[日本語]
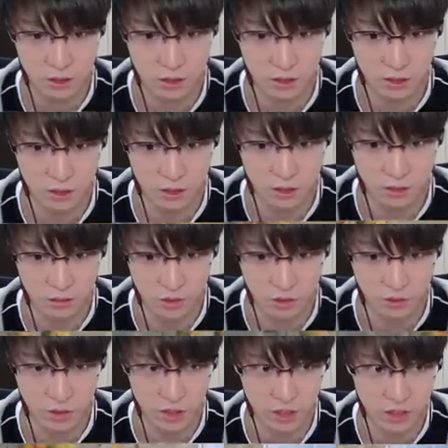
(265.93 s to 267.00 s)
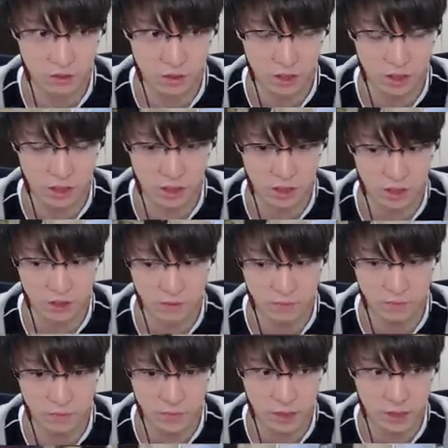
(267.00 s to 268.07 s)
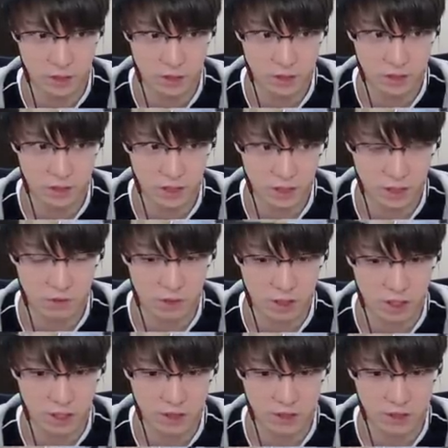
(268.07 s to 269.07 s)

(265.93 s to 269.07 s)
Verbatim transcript: うん、後ろ湧いてそうだね。使っていこうか。